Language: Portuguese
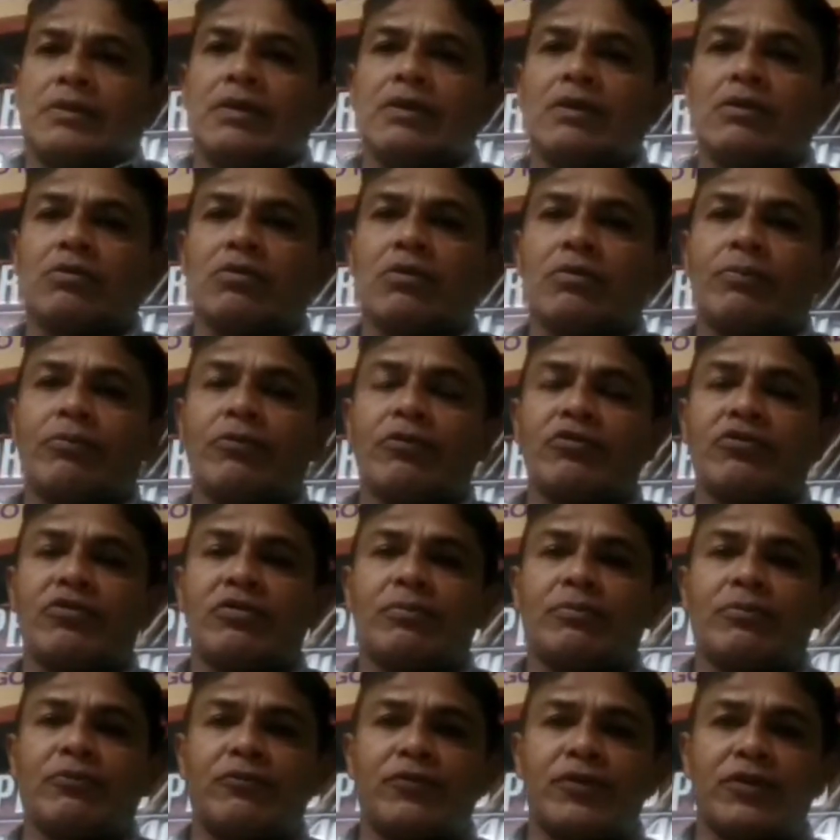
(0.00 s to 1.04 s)
eu não pude
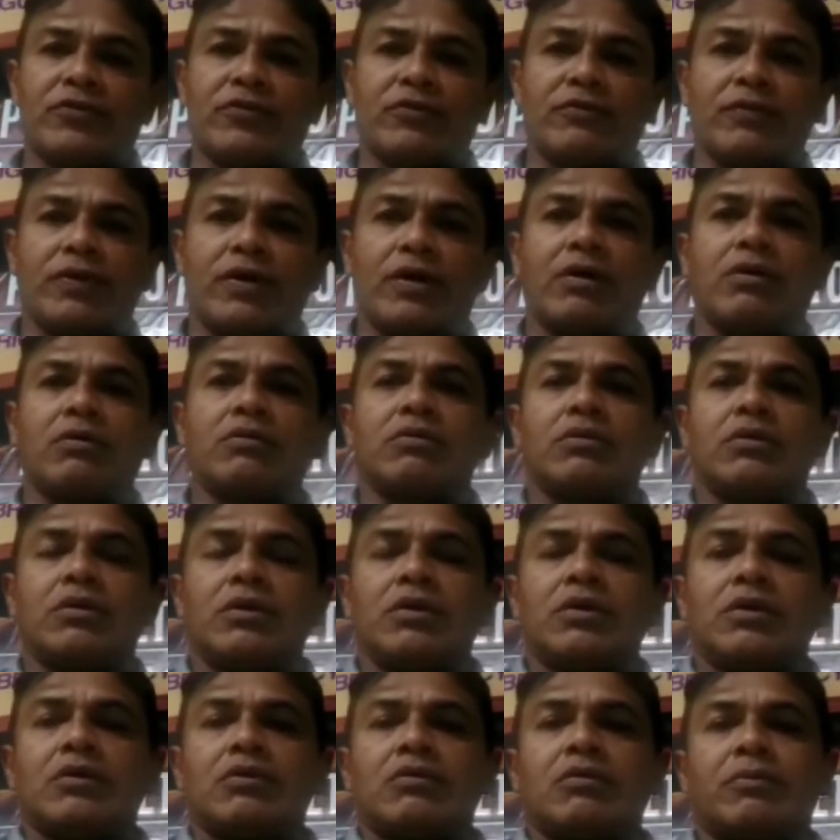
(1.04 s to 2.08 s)
ir para o festival,
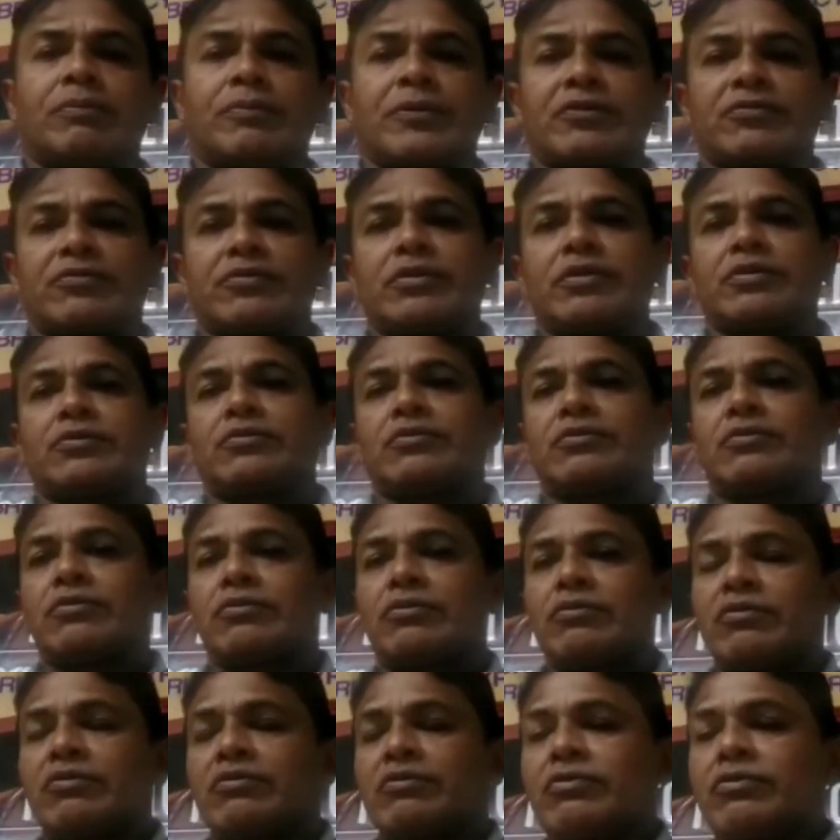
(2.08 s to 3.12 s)
o presidente do,
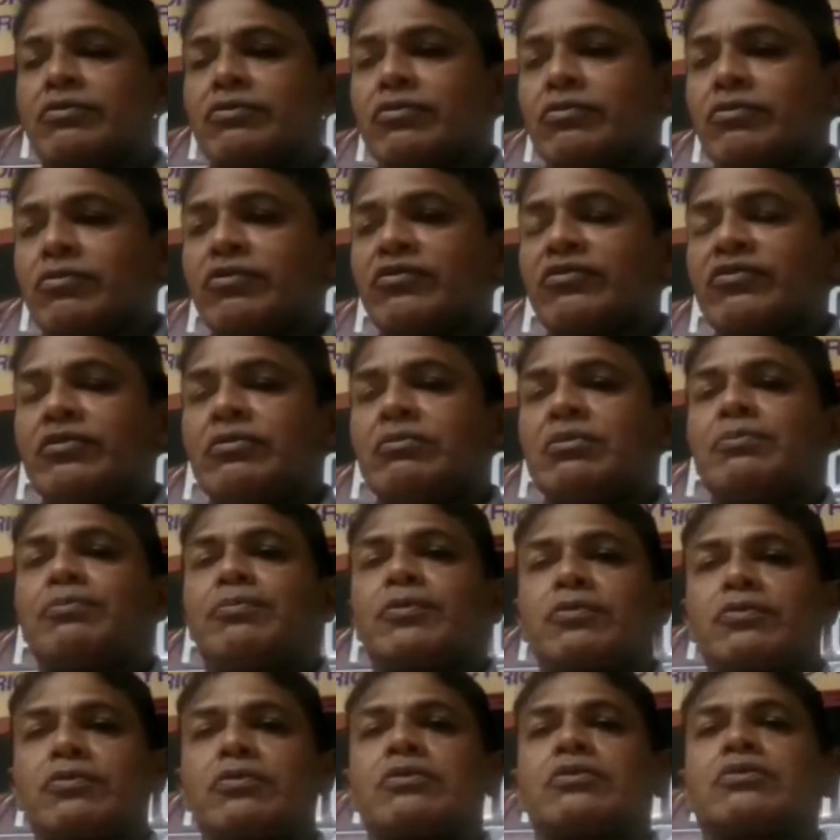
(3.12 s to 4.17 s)
do, do me
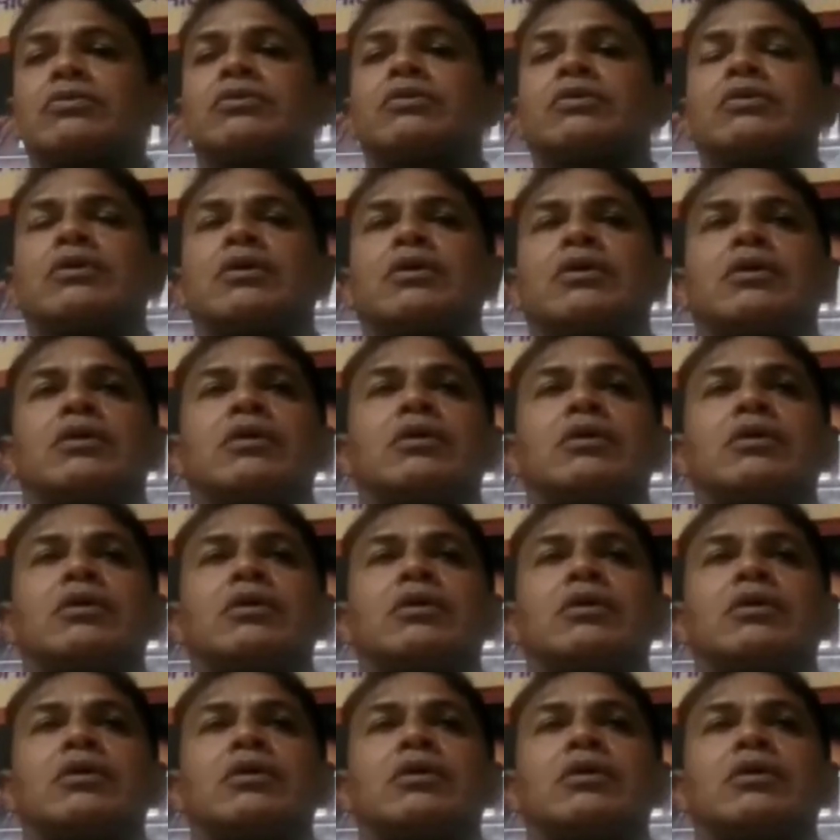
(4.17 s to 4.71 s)
procurou,